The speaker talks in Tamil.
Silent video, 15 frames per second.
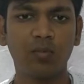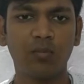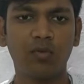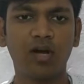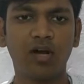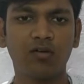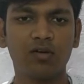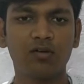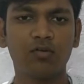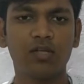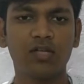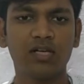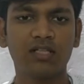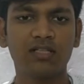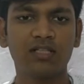அம்மாள்
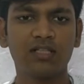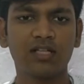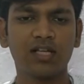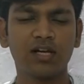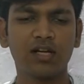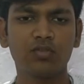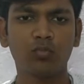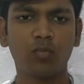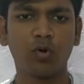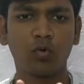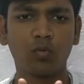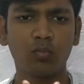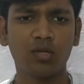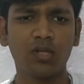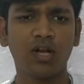அவர்களுடைய இல்லத்தில் தங்கியிருக்கார் சுமார்
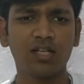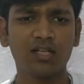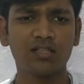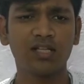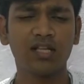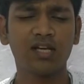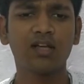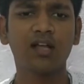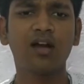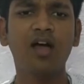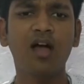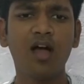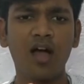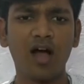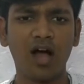ஒன்பது ஆண்டுகள் தங்கியிருக்கார்
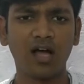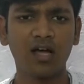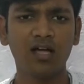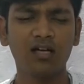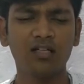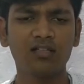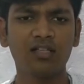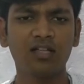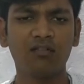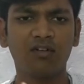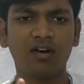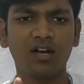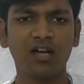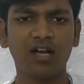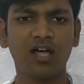அங்கேருந்து தான்
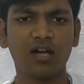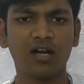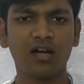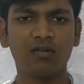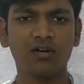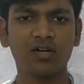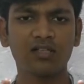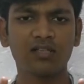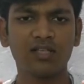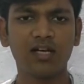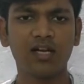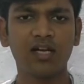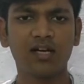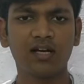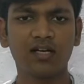வள்ளலார் அவர்கள்
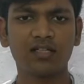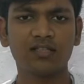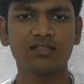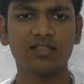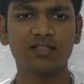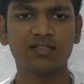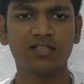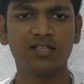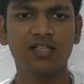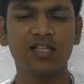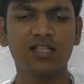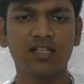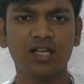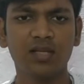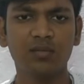தில்லை நடராஜரை
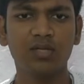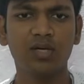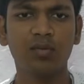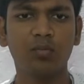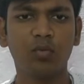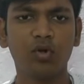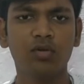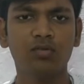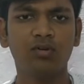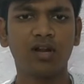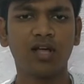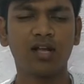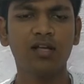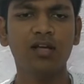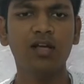சந்திக்க தினம் தினம் போயிட்டு
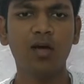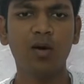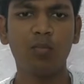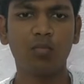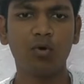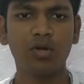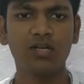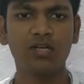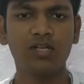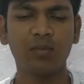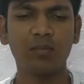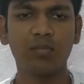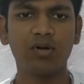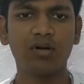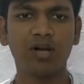வராரு போயிட்டு
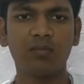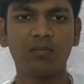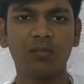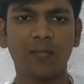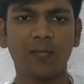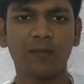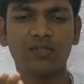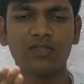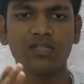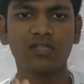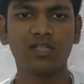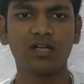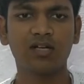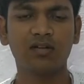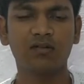எப்போல்லாம் வந்து
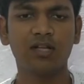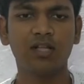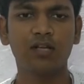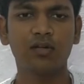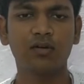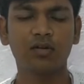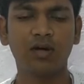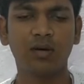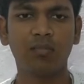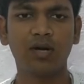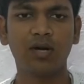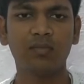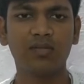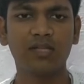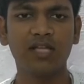தங்க வினை இருக்கிறதோ
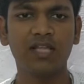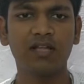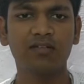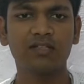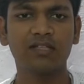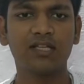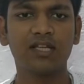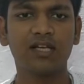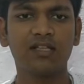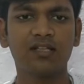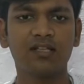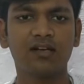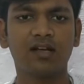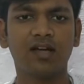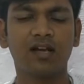அப்போல்லாம் இங்கே தான் வந்து
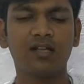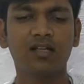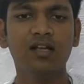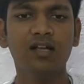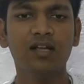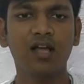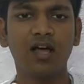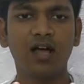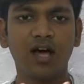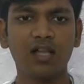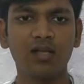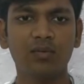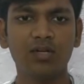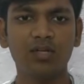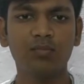தங்கியிருந்திருக்காரு
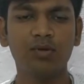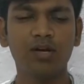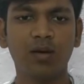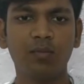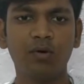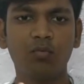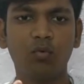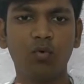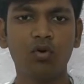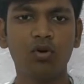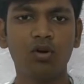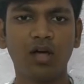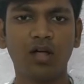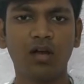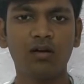அது மட்டும் இல்லாமல் ஒரு
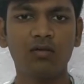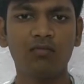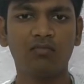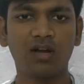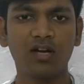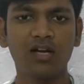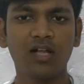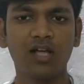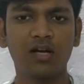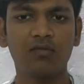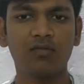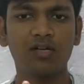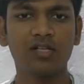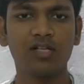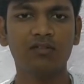நாள் வள்ளலார்
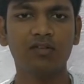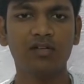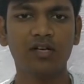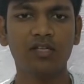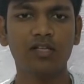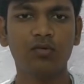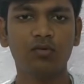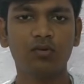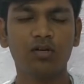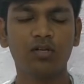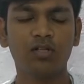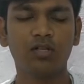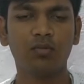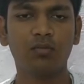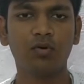அவர்கள் இரவு எழுதி
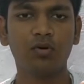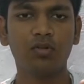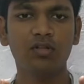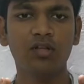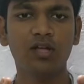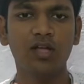கொண்டிருந்த பொழுது